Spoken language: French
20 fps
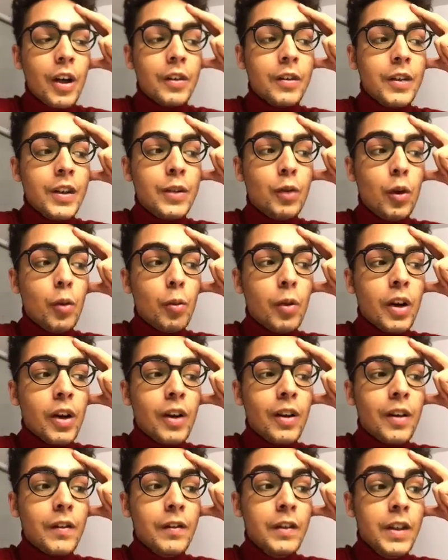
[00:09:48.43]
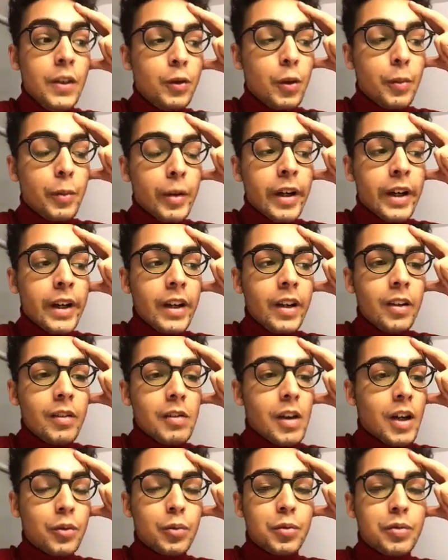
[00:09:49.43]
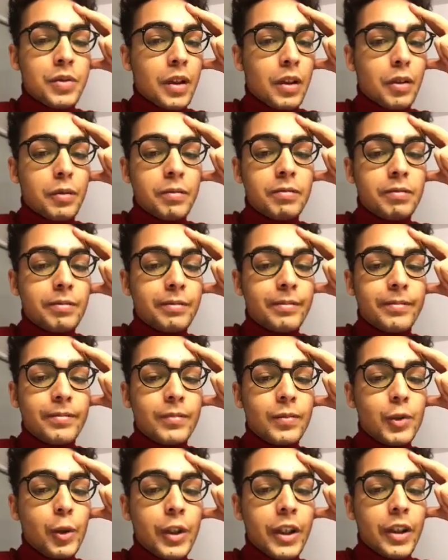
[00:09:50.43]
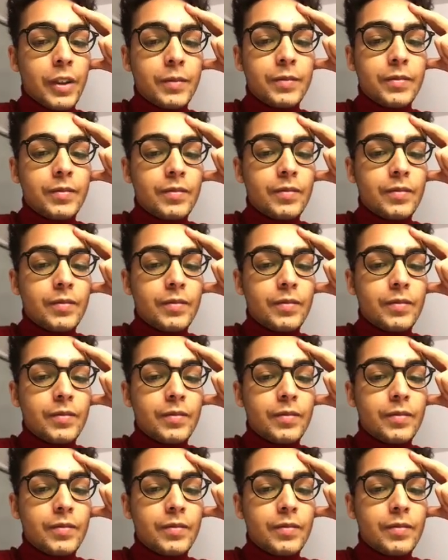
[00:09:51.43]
ni de loin, ni de près, à tout ça. Aucun.